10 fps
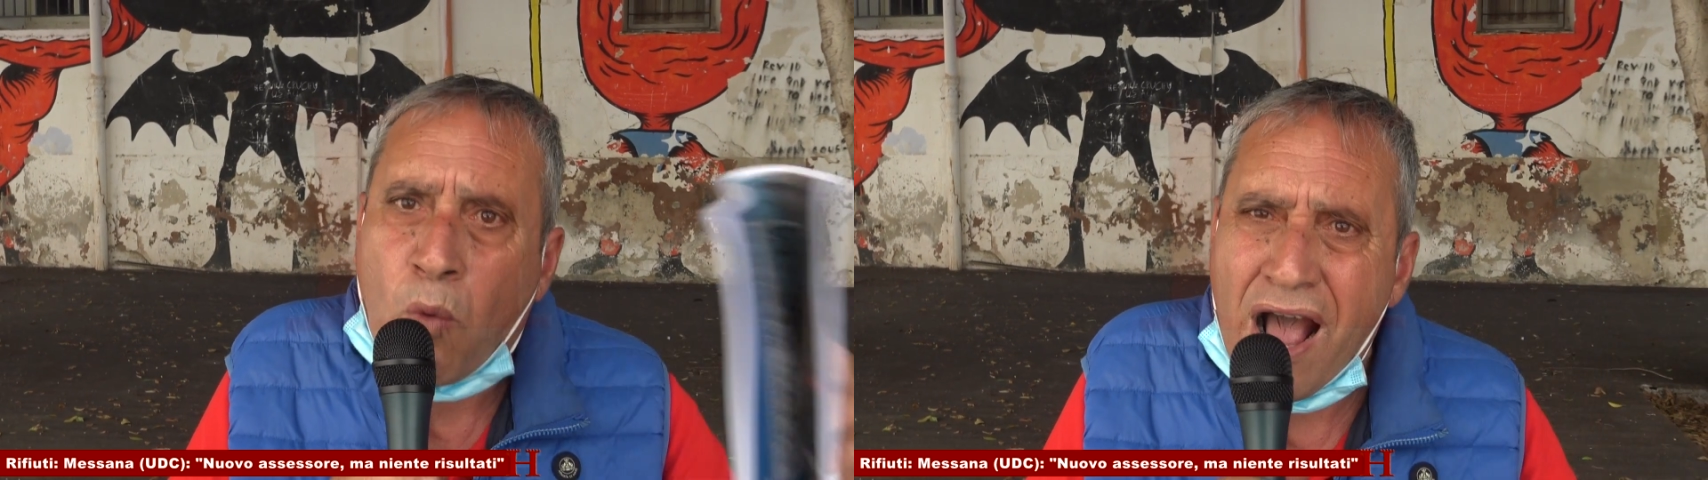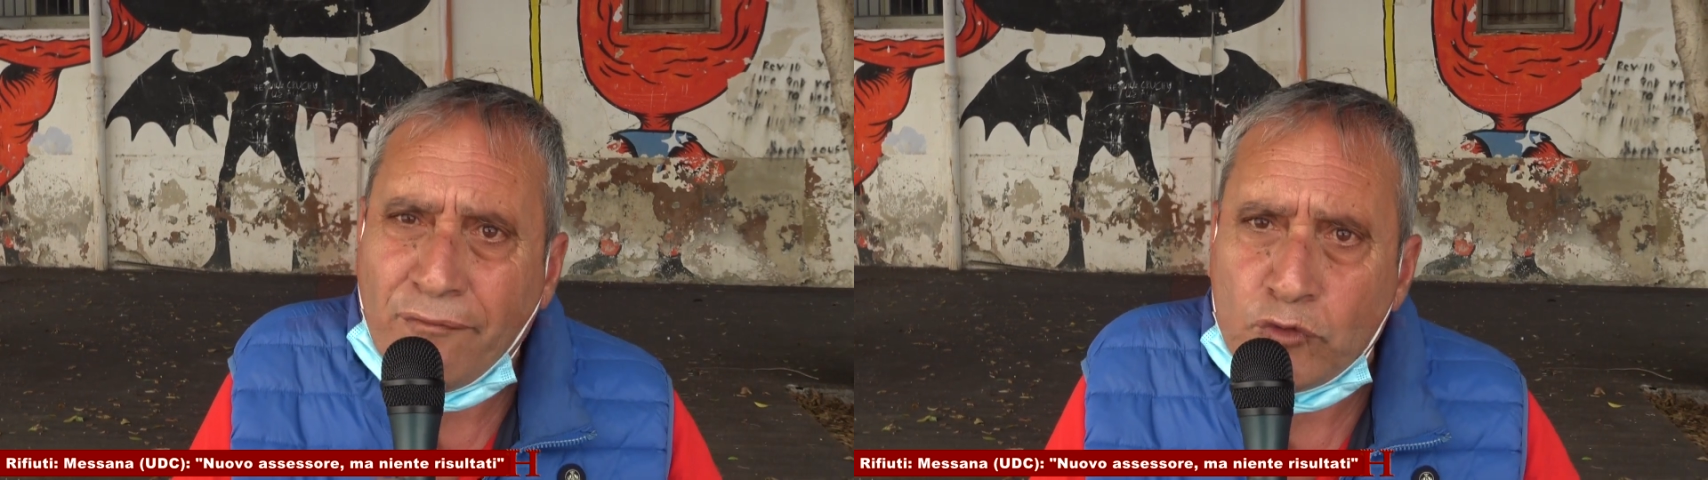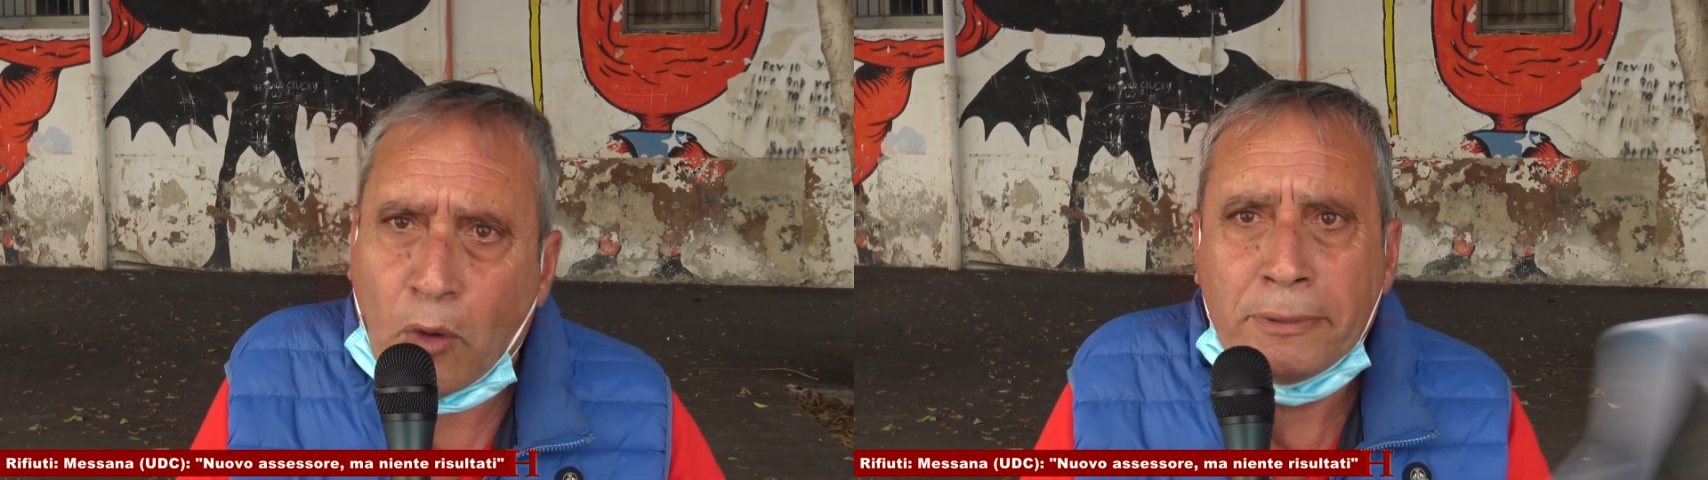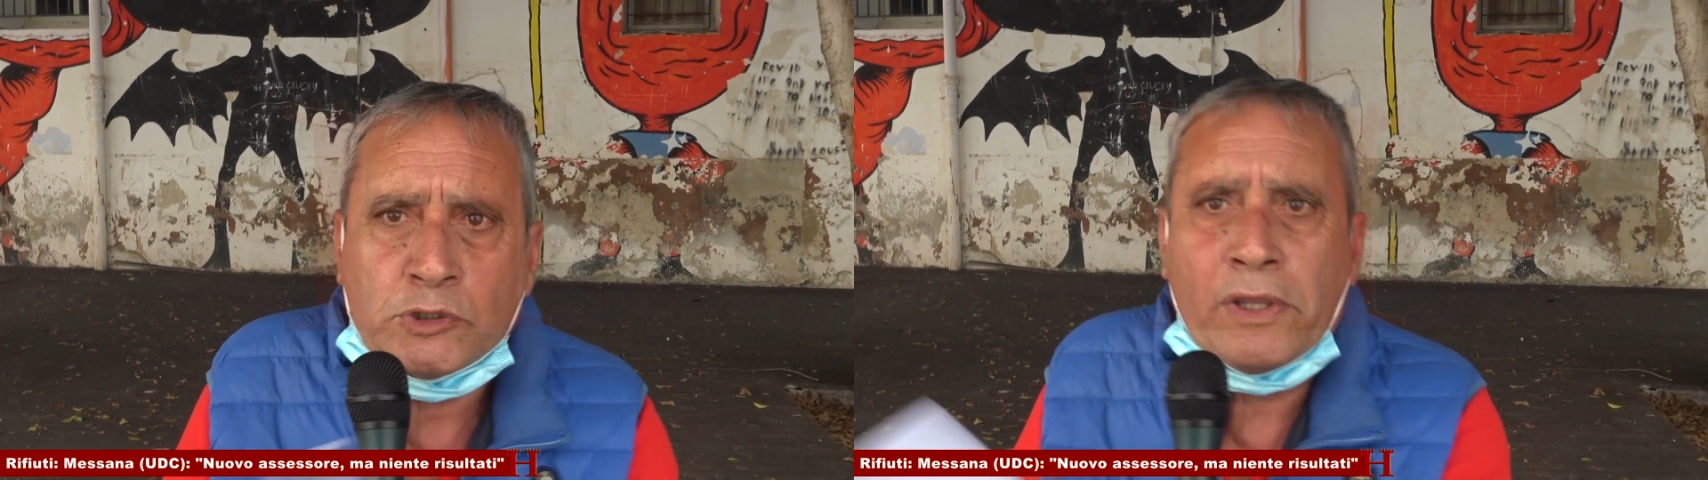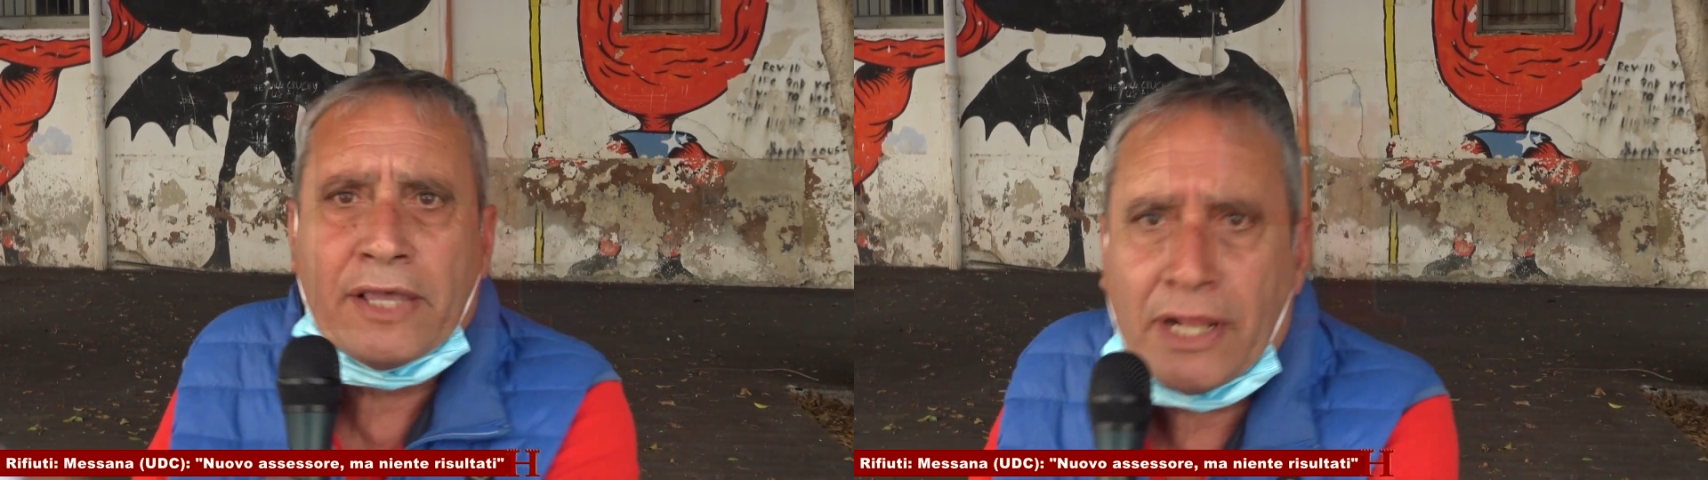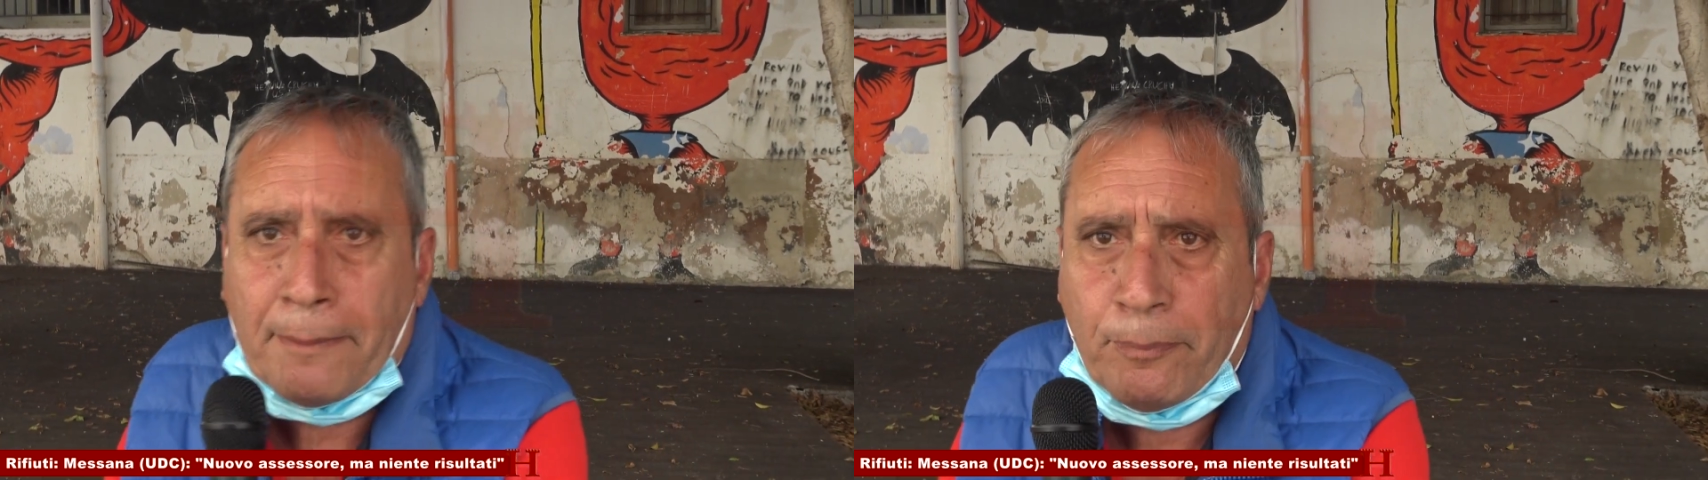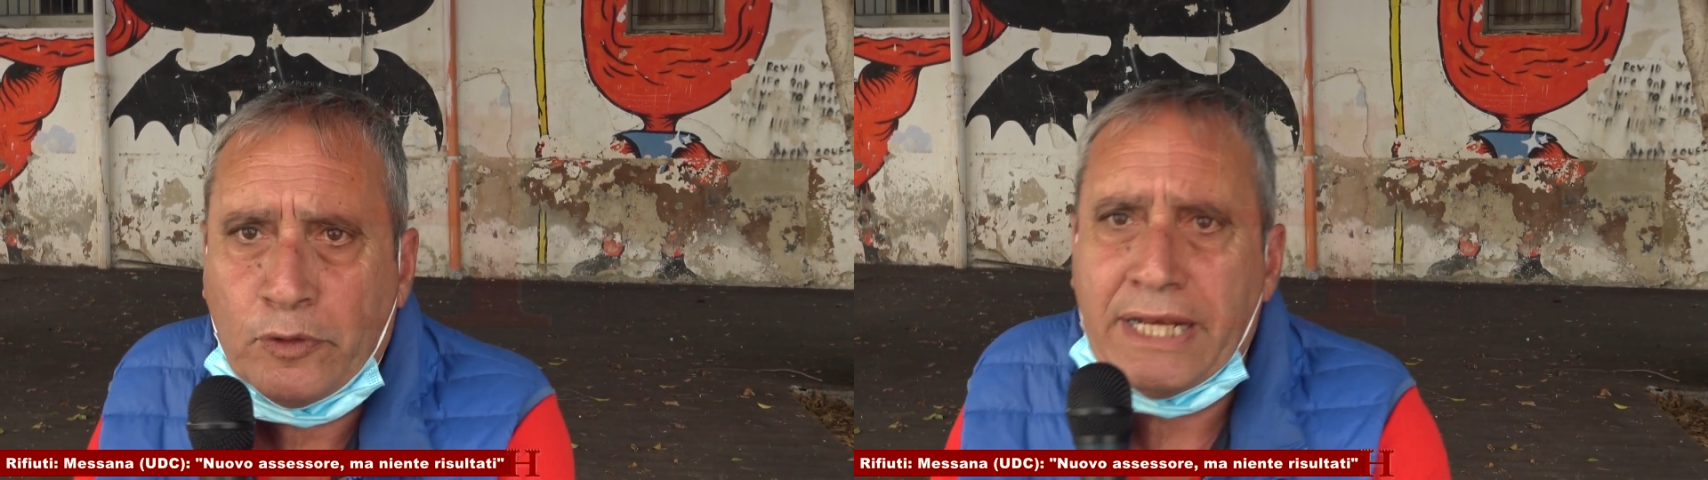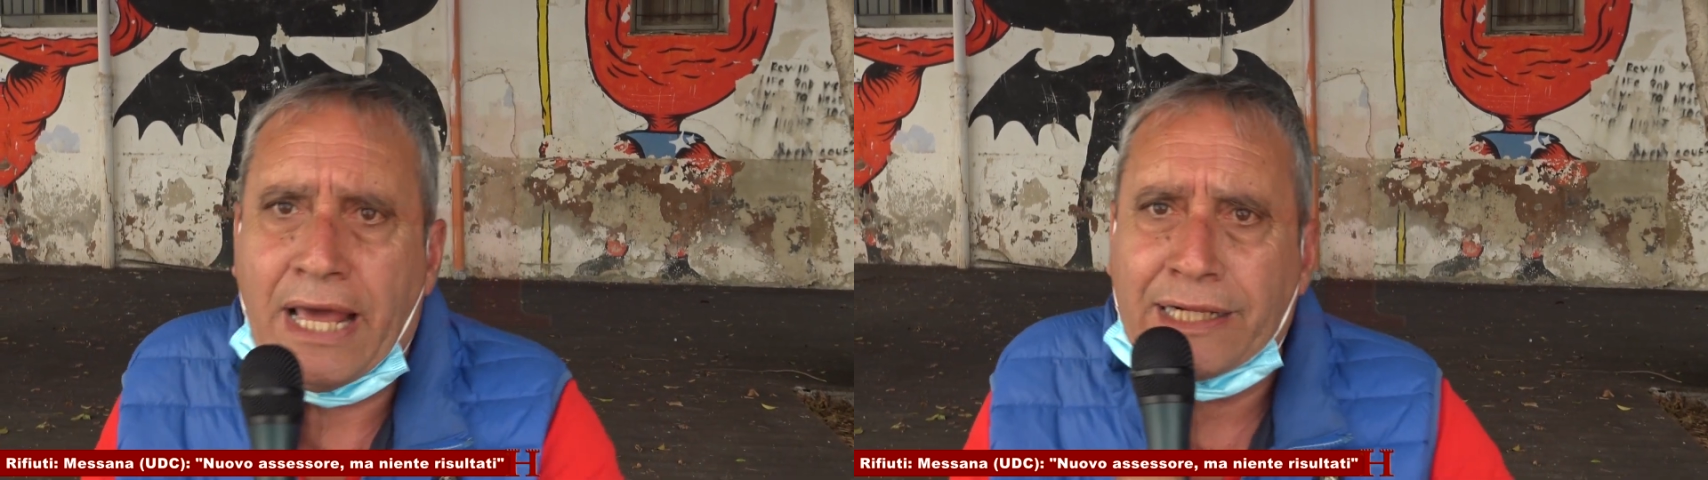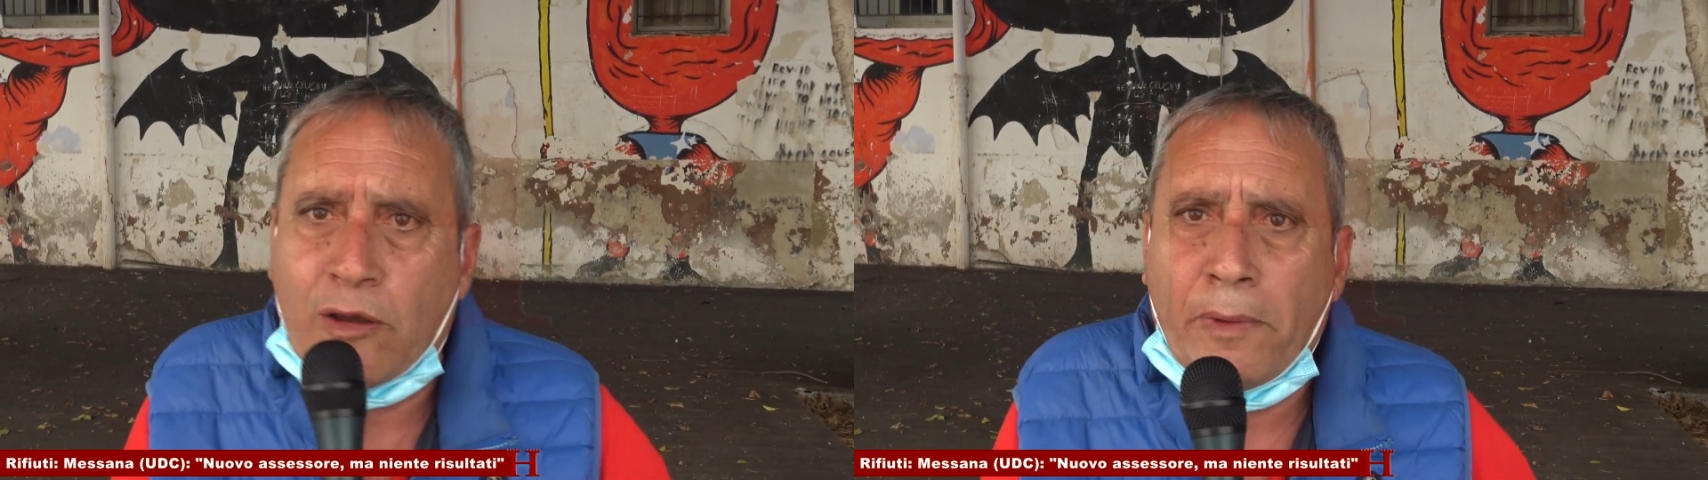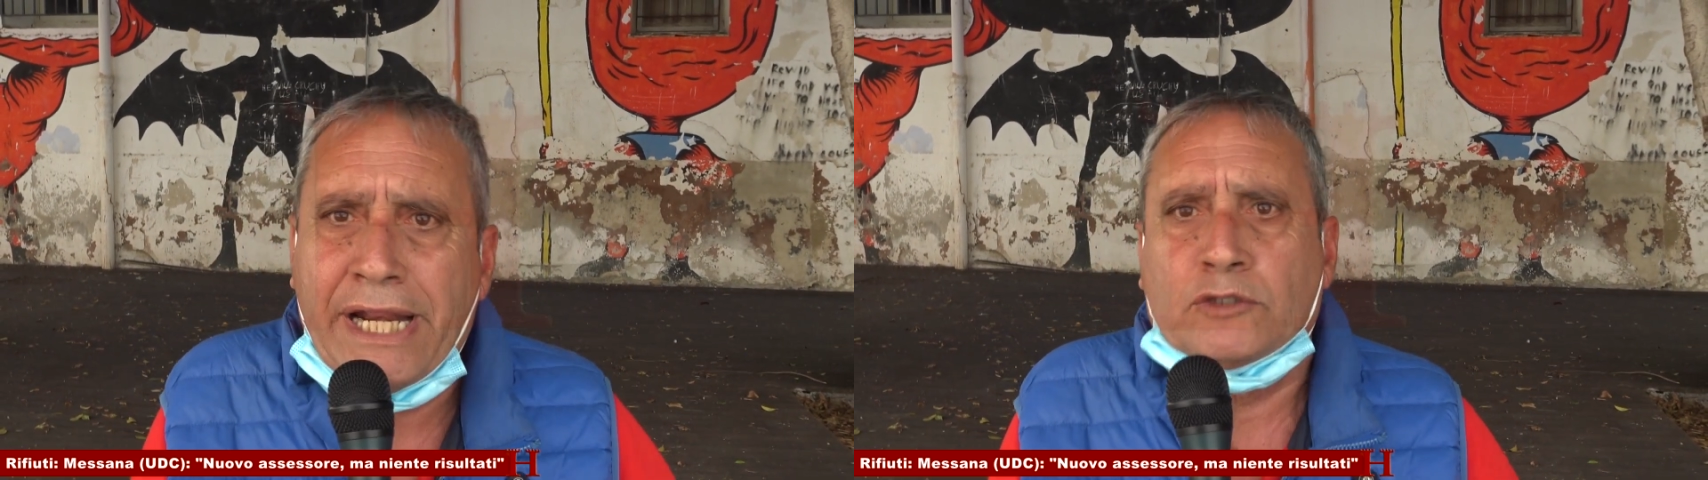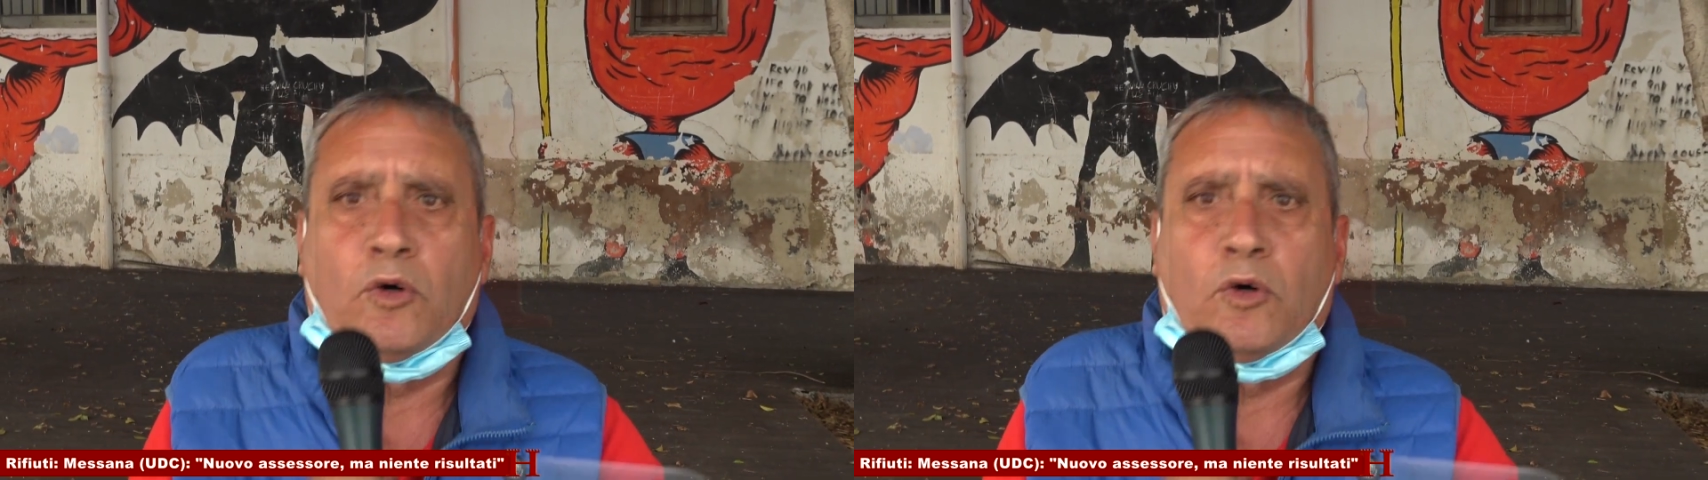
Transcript: quando bisogna andare a pulire Alcamo Marina